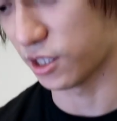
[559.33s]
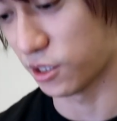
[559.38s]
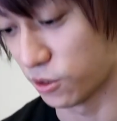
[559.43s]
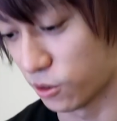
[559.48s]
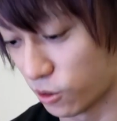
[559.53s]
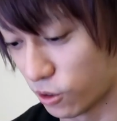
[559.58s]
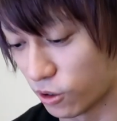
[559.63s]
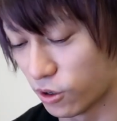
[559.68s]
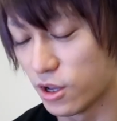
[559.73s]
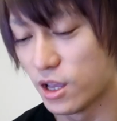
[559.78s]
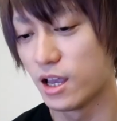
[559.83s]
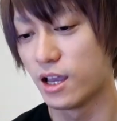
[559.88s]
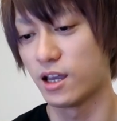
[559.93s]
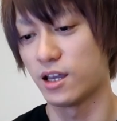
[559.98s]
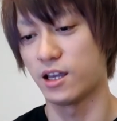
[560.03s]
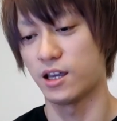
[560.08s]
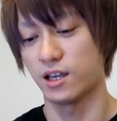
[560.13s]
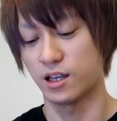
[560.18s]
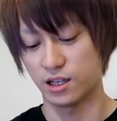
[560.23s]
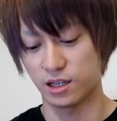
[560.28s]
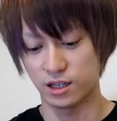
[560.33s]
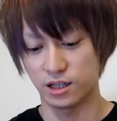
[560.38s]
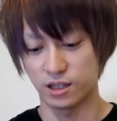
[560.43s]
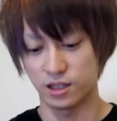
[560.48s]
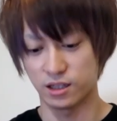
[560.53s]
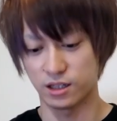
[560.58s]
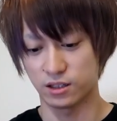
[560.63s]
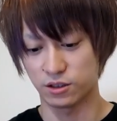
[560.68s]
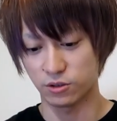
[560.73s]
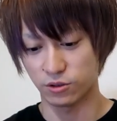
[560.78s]
けど、
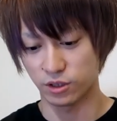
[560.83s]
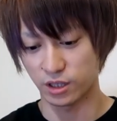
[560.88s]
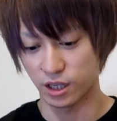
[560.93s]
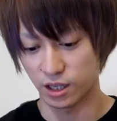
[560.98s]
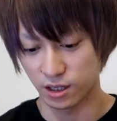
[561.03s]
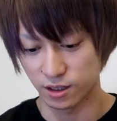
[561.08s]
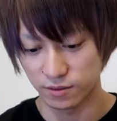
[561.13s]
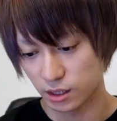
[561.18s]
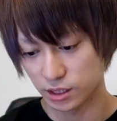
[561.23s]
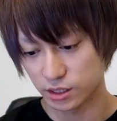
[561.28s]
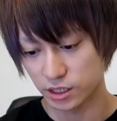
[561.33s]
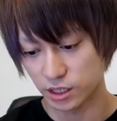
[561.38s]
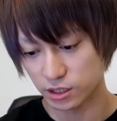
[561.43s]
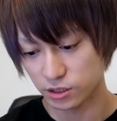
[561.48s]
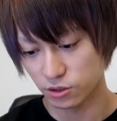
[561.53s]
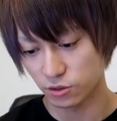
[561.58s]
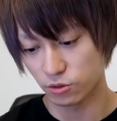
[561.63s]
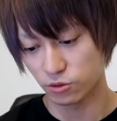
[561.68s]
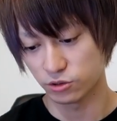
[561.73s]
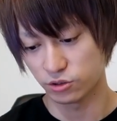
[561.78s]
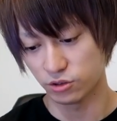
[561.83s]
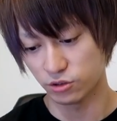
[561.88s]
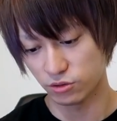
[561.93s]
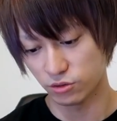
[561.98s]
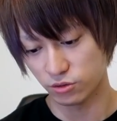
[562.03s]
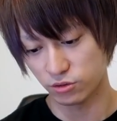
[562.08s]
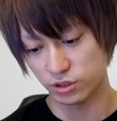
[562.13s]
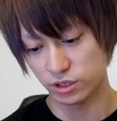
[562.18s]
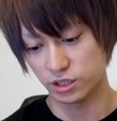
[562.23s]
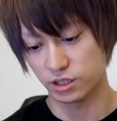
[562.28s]
えー、っとね、8月の
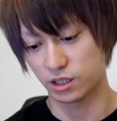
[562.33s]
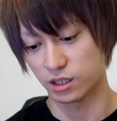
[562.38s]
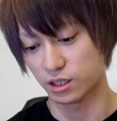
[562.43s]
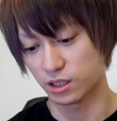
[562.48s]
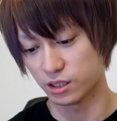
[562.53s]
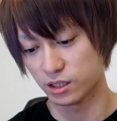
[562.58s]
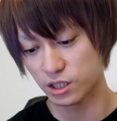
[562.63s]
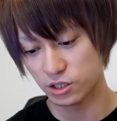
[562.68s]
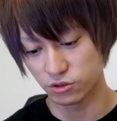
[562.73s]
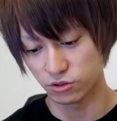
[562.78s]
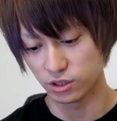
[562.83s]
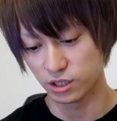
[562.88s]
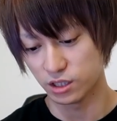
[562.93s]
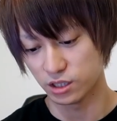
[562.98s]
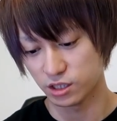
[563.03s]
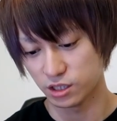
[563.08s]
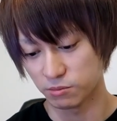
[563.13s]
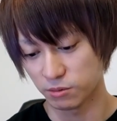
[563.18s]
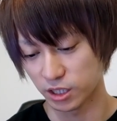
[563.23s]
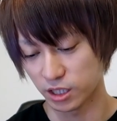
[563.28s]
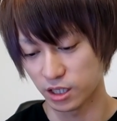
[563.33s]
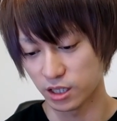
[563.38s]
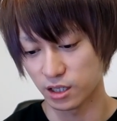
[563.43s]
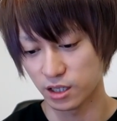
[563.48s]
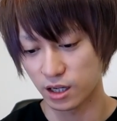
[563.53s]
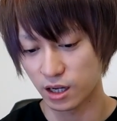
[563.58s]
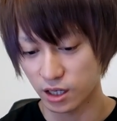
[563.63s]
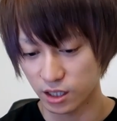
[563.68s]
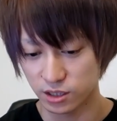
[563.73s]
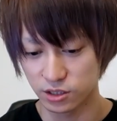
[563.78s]
16日から22日ま
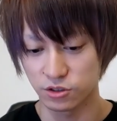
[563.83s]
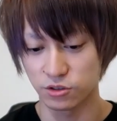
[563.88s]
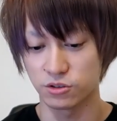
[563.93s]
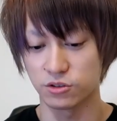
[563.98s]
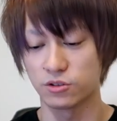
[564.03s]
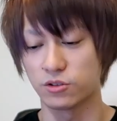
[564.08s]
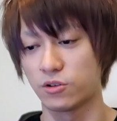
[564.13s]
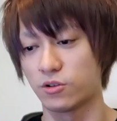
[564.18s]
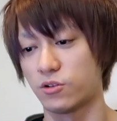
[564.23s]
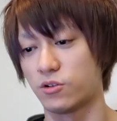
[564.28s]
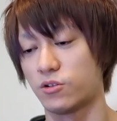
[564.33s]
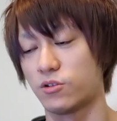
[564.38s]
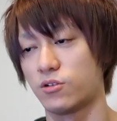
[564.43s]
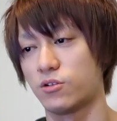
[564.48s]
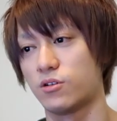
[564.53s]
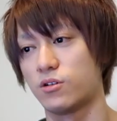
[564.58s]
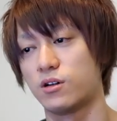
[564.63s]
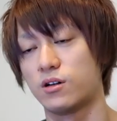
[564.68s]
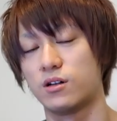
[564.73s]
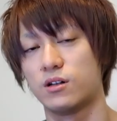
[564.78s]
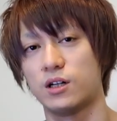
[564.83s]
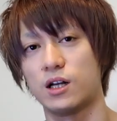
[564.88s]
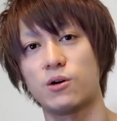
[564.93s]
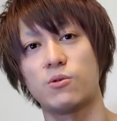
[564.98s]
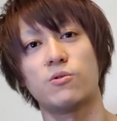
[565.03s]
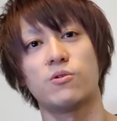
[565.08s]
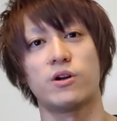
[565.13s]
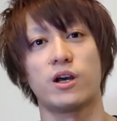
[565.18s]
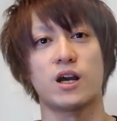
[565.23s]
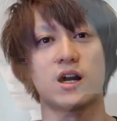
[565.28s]
で原宿の
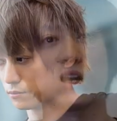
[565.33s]
ラフォーレ